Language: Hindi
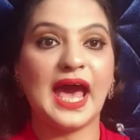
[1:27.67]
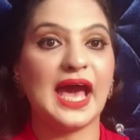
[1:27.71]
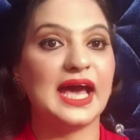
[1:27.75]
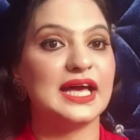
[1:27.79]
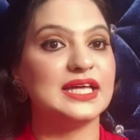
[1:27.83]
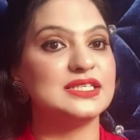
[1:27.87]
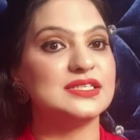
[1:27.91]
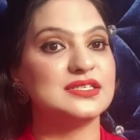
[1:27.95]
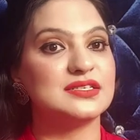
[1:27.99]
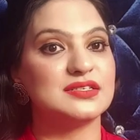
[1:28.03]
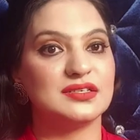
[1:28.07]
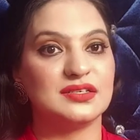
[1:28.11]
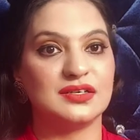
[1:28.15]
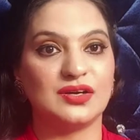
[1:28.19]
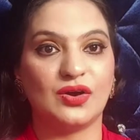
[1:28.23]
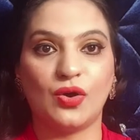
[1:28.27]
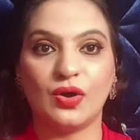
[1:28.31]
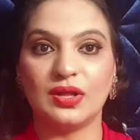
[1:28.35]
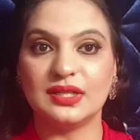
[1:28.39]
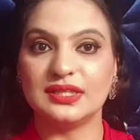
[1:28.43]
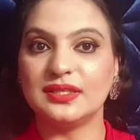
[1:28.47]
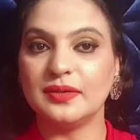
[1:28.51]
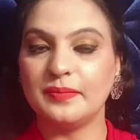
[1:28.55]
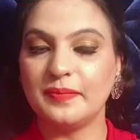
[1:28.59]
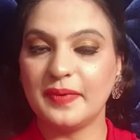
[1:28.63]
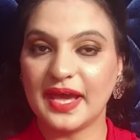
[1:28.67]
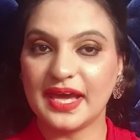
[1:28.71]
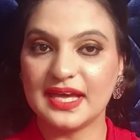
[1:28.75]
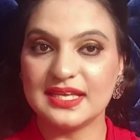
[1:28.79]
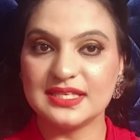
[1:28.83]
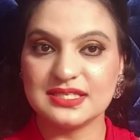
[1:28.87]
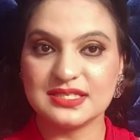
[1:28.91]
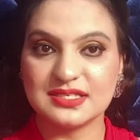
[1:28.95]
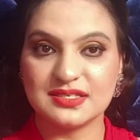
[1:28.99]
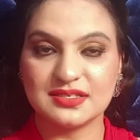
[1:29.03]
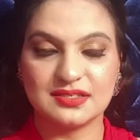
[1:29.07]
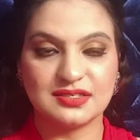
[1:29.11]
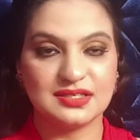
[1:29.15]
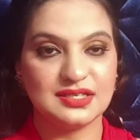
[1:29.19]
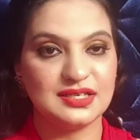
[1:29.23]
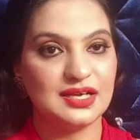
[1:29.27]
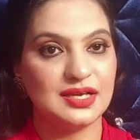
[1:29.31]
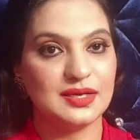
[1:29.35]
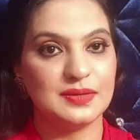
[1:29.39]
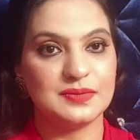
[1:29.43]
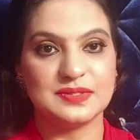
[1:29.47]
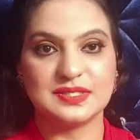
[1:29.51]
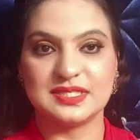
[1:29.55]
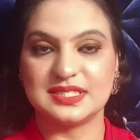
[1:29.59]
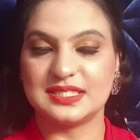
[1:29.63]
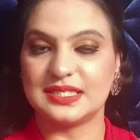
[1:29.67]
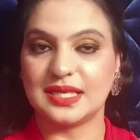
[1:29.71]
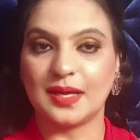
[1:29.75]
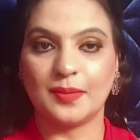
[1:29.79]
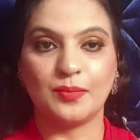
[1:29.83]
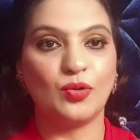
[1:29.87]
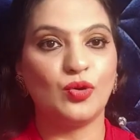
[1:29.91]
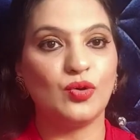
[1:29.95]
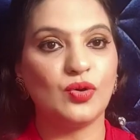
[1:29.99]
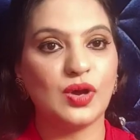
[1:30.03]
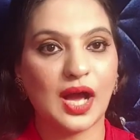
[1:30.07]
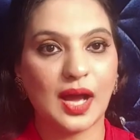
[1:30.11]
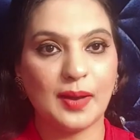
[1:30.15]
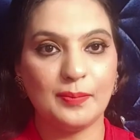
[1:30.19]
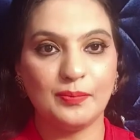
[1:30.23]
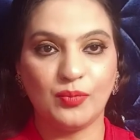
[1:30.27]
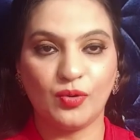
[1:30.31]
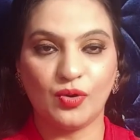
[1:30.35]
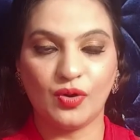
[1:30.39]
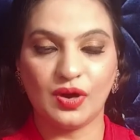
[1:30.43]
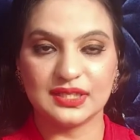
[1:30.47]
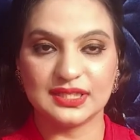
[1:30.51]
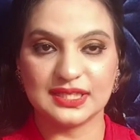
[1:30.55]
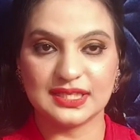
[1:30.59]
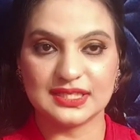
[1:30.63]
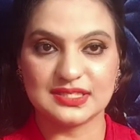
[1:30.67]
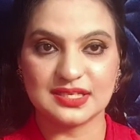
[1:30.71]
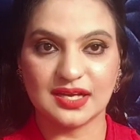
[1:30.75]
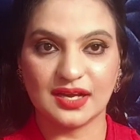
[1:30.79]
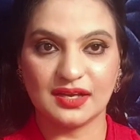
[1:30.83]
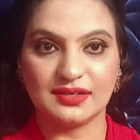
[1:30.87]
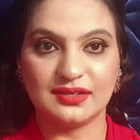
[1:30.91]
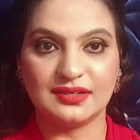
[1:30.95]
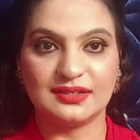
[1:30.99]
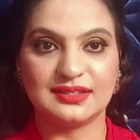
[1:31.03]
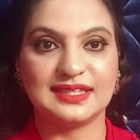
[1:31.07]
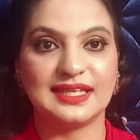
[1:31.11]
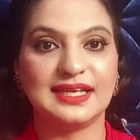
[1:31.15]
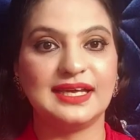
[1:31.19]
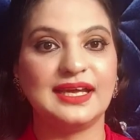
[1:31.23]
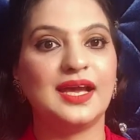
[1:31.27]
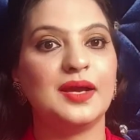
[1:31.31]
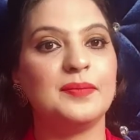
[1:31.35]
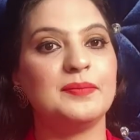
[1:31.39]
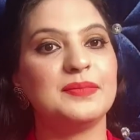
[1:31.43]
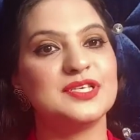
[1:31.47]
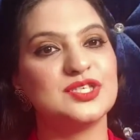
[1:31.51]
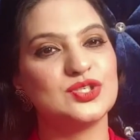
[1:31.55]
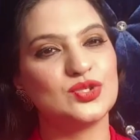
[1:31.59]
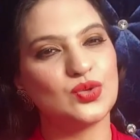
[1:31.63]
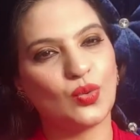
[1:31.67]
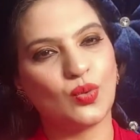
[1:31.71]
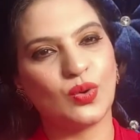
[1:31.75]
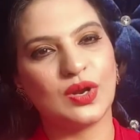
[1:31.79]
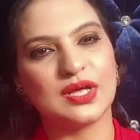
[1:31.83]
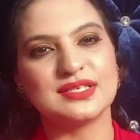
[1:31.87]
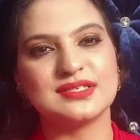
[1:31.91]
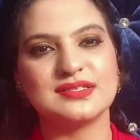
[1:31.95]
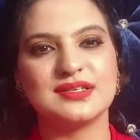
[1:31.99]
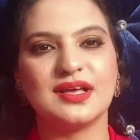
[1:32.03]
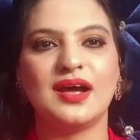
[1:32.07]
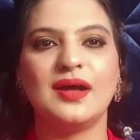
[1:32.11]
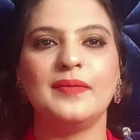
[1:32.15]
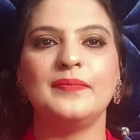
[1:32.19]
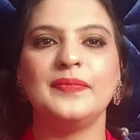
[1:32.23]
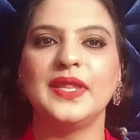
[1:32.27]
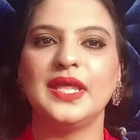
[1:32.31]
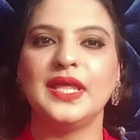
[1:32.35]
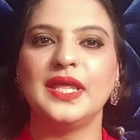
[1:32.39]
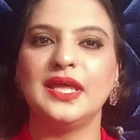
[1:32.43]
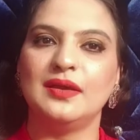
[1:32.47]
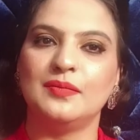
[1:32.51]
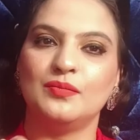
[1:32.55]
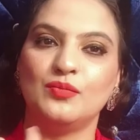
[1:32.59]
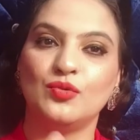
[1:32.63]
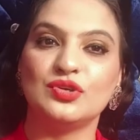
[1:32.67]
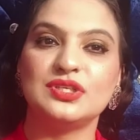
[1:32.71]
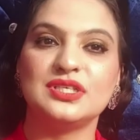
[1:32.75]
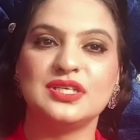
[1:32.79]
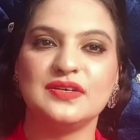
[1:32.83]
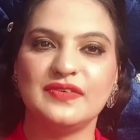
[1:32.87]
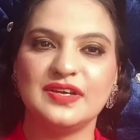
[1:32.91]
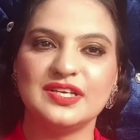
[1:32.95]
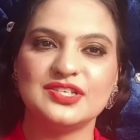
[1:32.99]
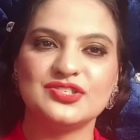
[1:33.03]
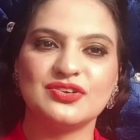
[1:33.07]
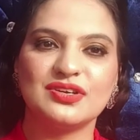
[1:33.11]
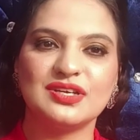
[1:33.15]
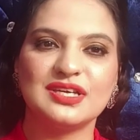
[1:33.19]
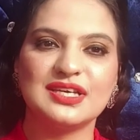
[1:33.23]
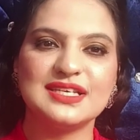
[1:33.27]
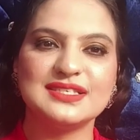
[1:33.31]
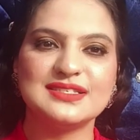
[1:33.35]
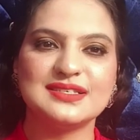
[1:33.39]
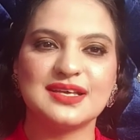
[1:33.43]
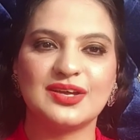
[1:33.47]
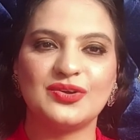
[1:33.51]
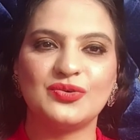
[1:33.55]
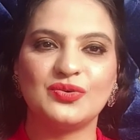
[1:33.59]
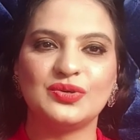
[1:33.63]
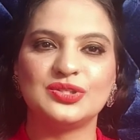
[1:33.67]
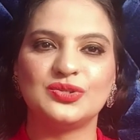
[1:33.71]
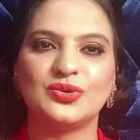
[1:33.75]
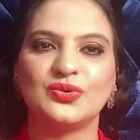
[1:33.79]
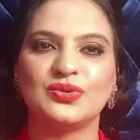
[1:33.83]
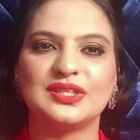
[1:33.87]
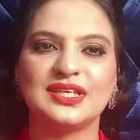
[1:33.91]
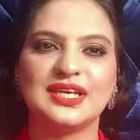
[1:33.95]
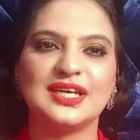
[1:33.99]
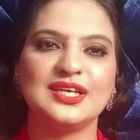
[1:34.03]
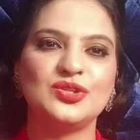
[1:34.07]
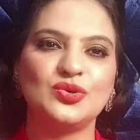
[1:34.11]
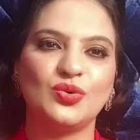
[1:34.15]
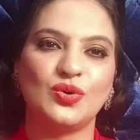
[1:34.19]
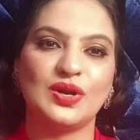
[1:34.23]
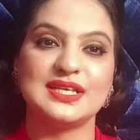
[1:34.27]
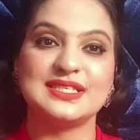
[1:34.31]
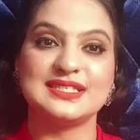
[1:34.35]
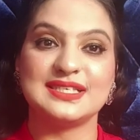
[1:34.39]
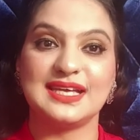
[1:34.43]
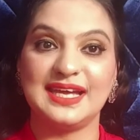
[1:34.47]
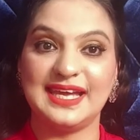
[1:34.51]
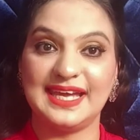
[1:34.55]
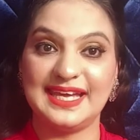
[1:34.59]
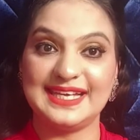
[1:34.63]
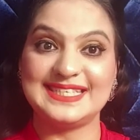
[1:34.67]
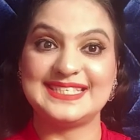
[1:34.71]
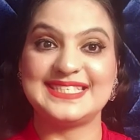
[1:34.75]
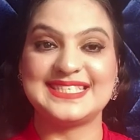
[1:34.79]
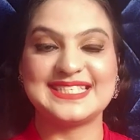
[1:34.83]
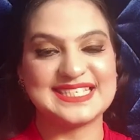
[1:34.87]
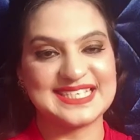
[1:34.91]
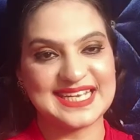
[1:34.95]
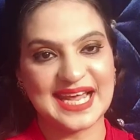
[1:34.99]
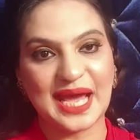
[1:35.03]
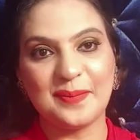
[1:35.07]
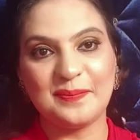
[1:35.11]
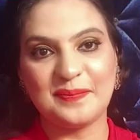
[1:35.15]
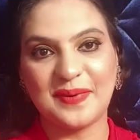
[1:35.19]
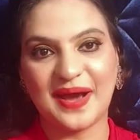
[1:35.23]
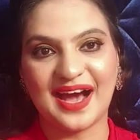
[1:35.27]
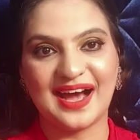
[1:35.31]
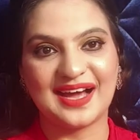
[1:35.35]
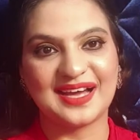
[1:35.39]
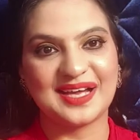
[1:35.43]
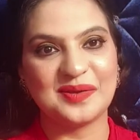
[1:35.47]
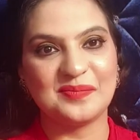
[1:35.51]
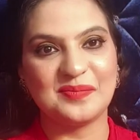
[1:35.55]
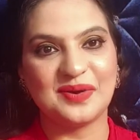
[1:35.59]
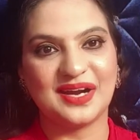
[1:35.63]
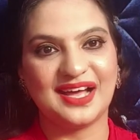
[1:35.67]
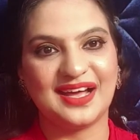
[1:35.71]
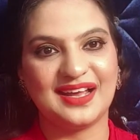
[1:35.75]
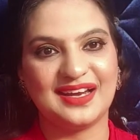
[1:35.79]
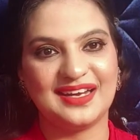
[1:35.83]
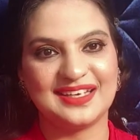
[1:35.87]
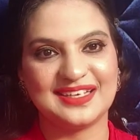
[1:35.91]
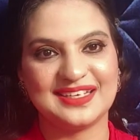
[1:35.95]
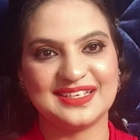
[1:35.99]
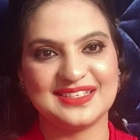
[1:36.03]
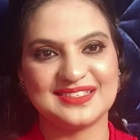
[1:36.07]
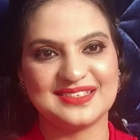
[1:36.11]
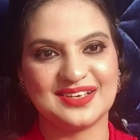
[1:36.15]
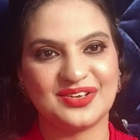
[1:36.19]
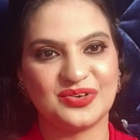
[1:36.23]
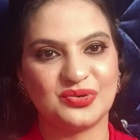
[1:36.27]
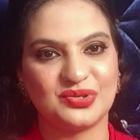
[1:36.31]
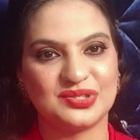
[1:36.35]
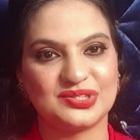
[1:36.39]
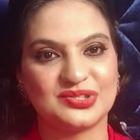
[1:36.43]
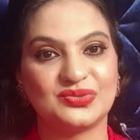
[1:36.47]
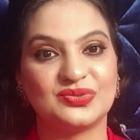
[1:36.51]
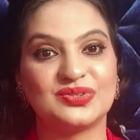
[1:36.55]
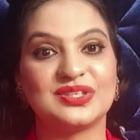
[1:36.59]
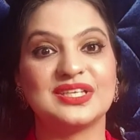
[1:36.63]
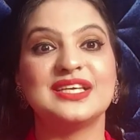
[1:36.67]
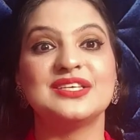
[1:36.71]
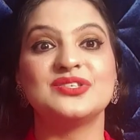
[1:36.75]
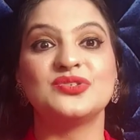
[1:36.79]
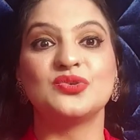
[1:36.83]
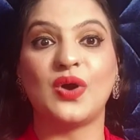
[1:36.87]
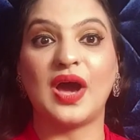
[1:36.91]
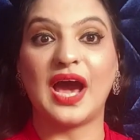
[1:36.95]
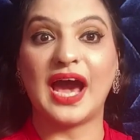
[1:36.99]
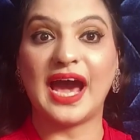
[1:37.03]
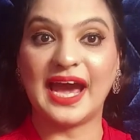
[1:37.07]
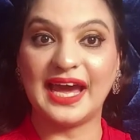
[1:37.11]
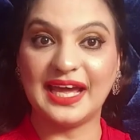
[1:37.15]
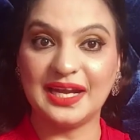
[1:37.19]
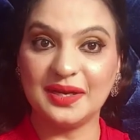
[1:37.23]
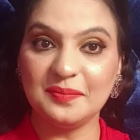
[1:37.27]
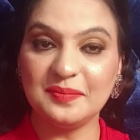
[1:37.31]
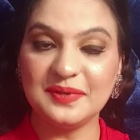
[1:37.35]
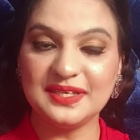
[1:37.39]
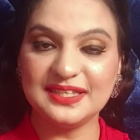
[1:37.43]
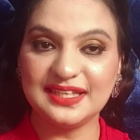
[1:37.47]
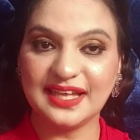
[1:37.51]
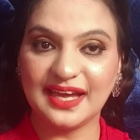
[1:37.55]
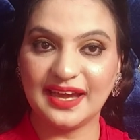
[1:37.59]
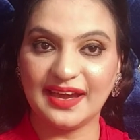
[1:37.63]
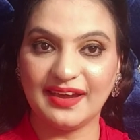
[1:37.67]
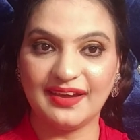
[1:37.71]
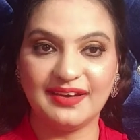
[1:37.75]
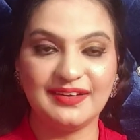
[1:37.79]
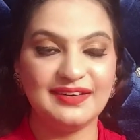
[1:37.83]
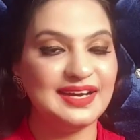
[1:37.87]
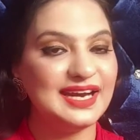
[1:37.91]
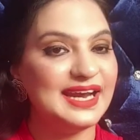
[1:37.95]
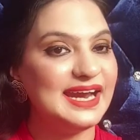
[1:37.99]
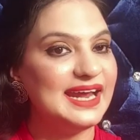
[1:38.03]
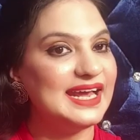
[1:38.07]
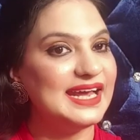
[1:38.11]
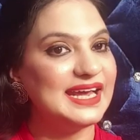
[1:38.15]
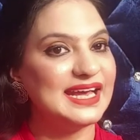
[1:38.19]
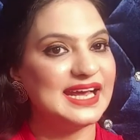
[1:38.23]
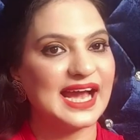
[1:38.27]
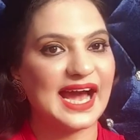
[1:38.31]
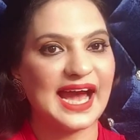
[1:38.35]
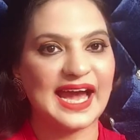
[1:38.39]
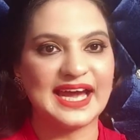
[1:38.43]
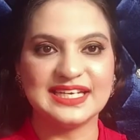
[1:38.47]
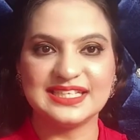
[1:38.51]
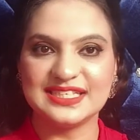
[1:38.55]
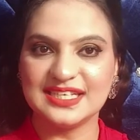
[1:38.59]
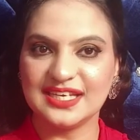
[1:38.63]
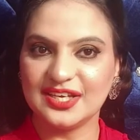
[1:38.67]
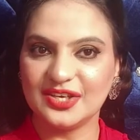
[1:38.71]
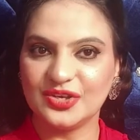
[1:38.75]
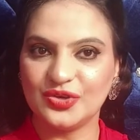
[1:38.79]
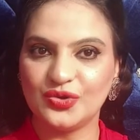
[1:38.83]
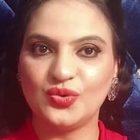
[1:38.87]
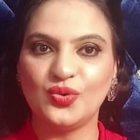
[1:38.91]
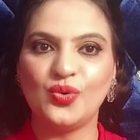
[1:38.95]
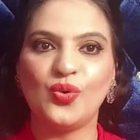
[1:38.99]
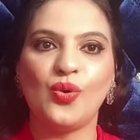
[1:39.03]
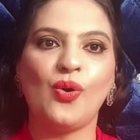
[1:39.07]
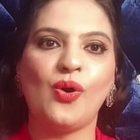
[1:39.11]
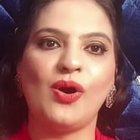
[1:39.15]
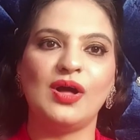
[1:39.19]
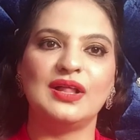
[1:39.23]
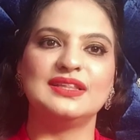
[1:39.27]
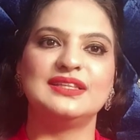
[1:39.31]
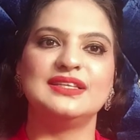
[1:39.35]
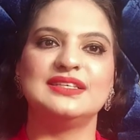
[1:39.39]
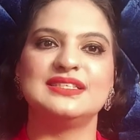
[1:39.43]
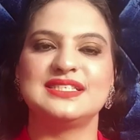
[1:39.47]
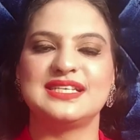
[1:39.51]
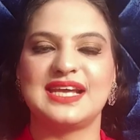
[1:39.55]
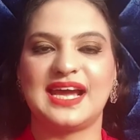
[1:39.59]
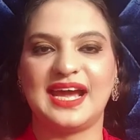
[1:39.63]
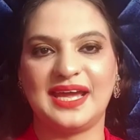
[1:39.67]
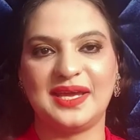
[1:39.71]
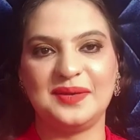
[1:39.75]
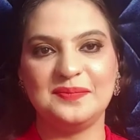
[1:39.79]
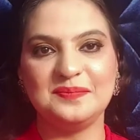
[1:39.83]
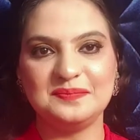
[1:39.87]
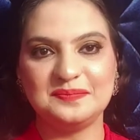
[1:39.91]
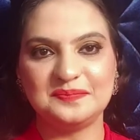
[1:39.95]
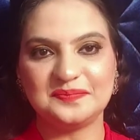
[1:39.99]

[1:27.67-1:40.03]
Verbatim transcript: and uh, all the best सब लोग आप बहुत अच्छा करते हैं बस थोड़ा सा मोटिवेशन की ज़रूरत होती है थोड़ा सा एक स्टेप आगे बढ़ाने की ज़रूरत होती है सो आई एल बी देयर गाइडिंग यू ऑल द टाइम